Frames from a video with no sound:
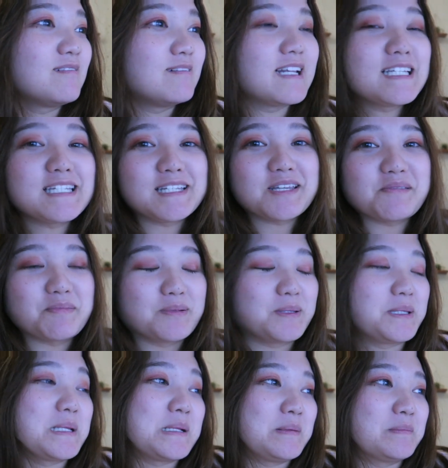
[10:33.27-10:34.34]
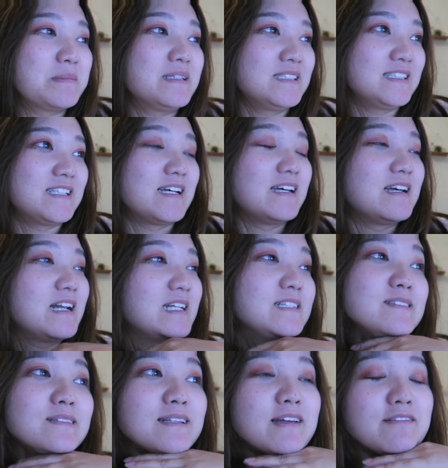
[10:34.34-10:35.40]
嬉しい気分になりました
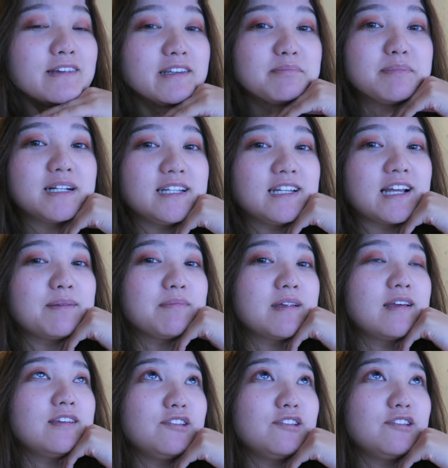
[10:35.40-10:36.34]
アリゾナはやっぱりあ